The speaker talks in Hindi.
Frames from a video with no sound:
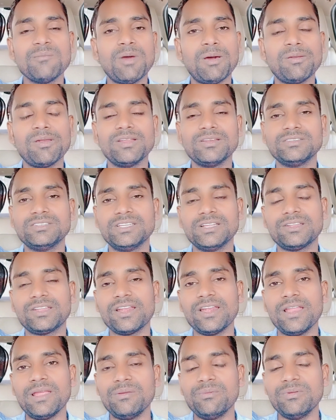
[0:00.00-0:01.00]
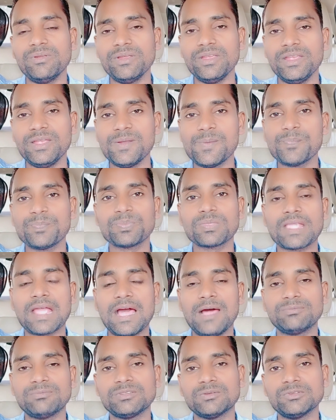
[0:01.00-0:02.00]
मतलब जितने भी की
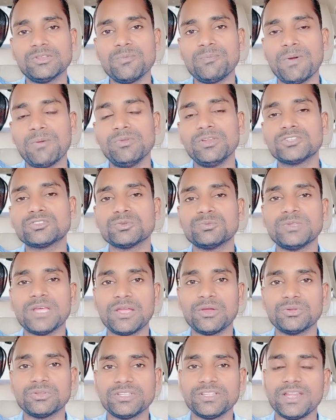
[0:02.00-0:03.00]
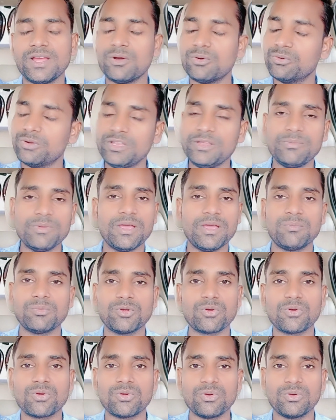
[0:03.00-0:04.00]
आप समझ लो पब्लिक सुविधाएं होती है ना उन्हीं में हम
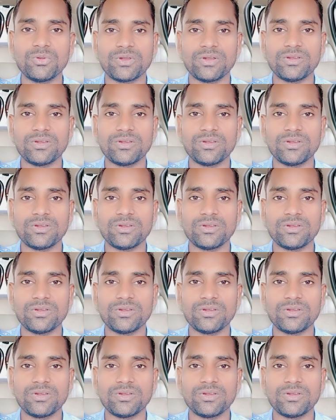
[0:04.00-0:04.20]
लोगों को